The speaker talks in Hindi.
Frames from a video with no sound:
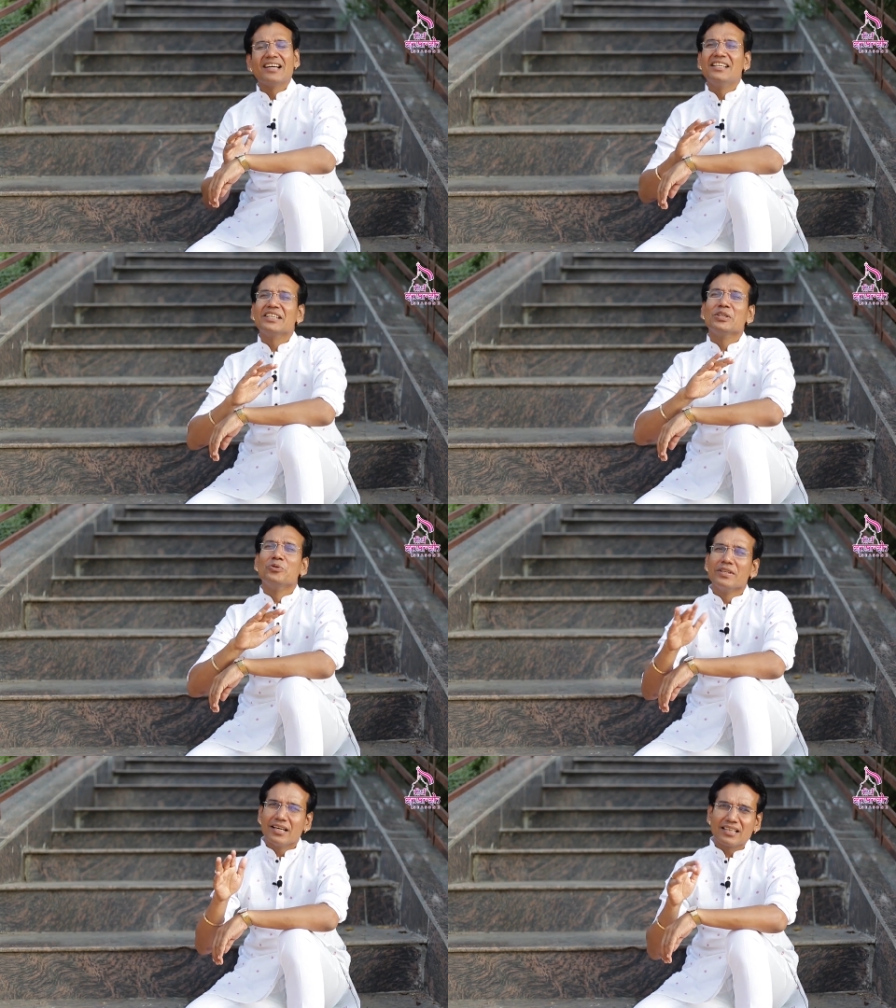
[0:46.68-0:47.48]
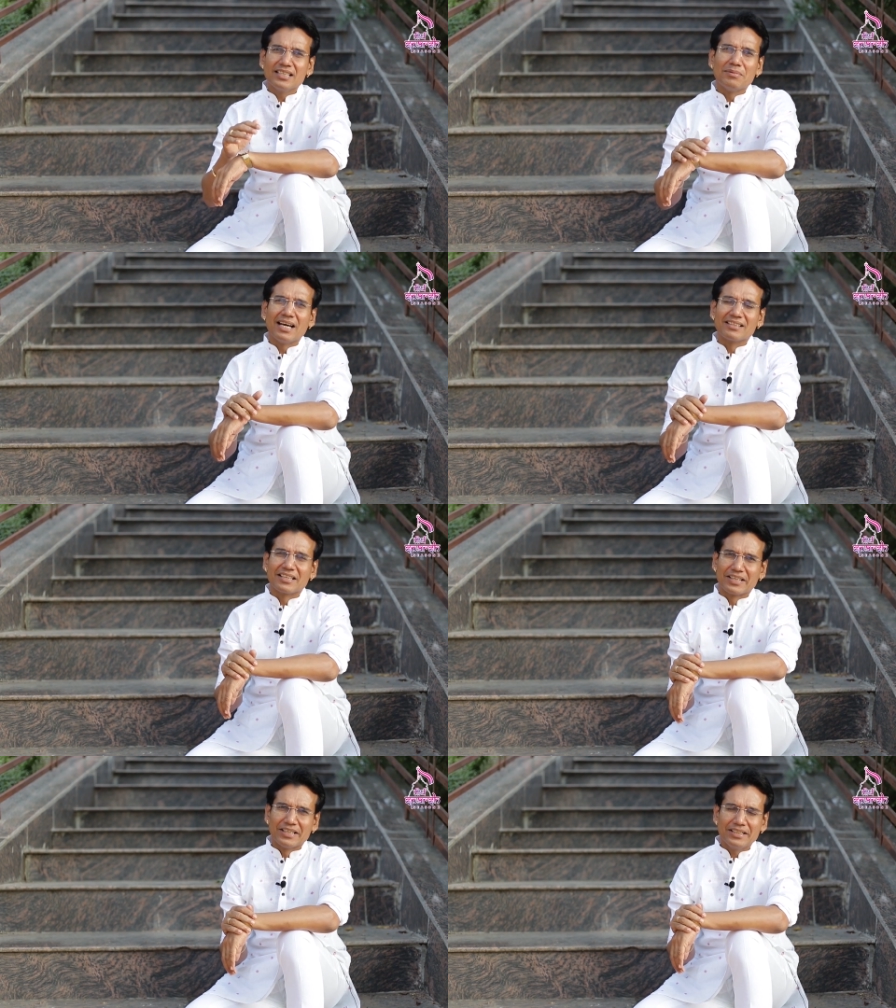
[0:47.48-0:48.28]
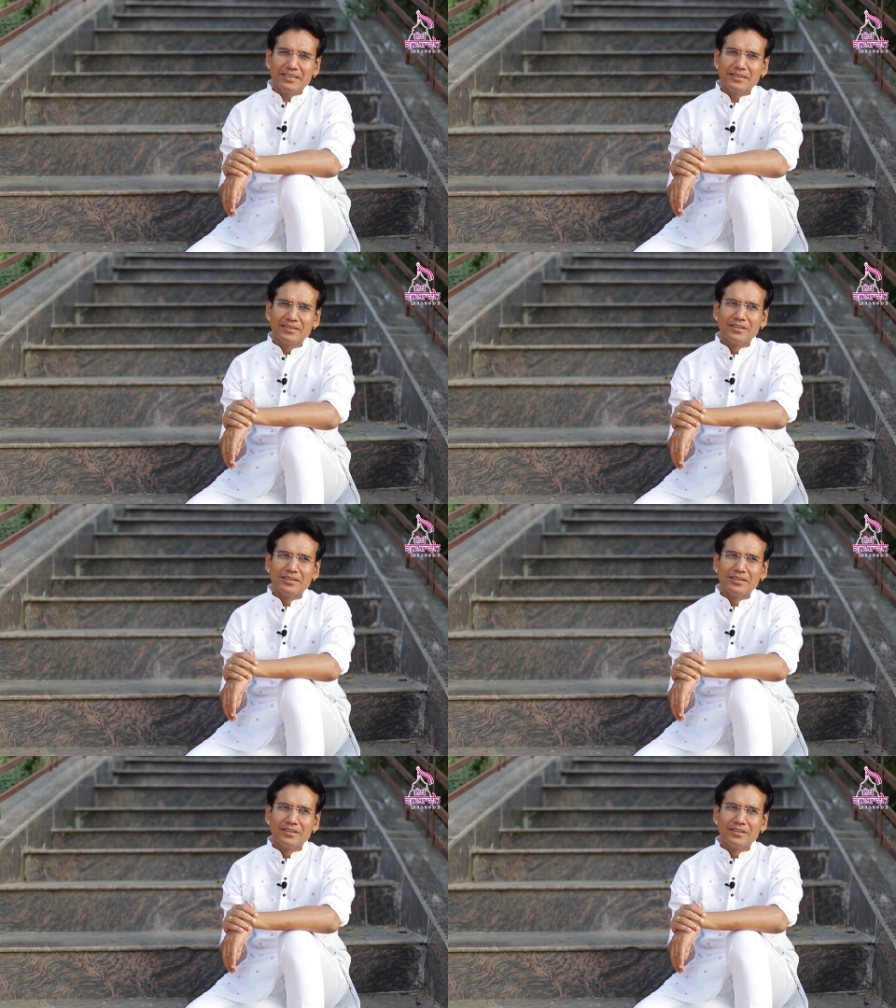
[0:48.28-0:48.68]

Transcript: जिनाले की दुनिया की बात करें